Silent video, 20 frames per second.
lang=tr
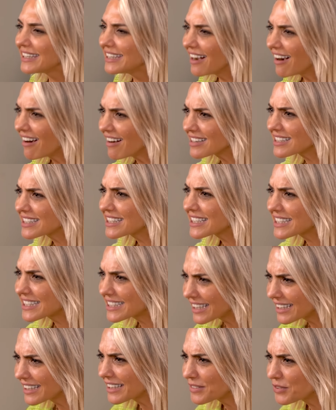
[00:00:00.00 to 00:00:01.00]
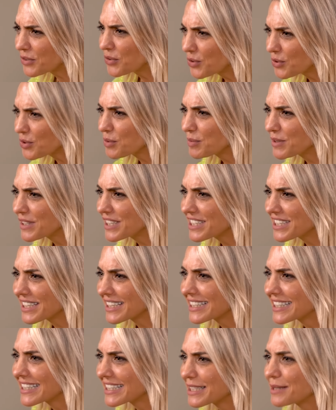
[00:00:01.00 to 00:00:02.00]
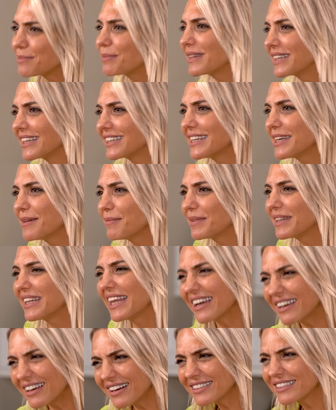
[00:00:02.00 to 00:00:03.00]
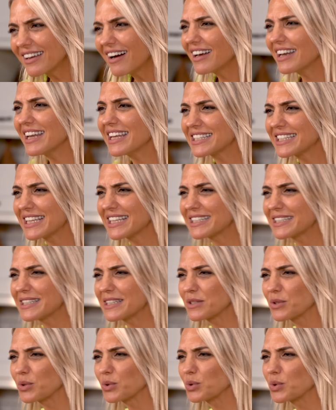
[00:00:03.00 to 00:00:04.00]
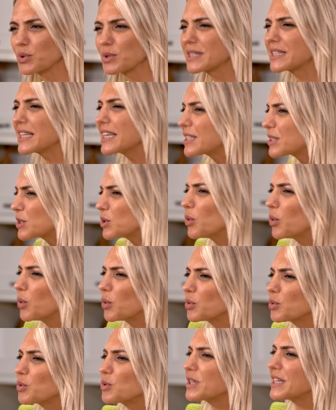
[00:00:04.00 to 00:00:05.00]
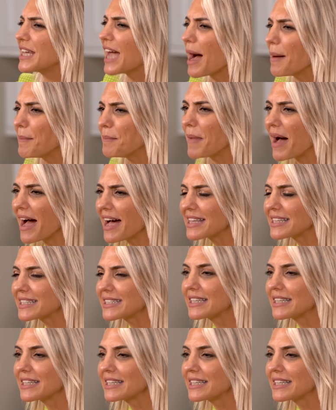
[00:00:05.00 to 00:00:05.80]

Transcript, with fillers: Yağsız salata olur mu diyeceksiniz bana değil mi? Ne kadar lezzetsiz olur, sası olur, yenmez.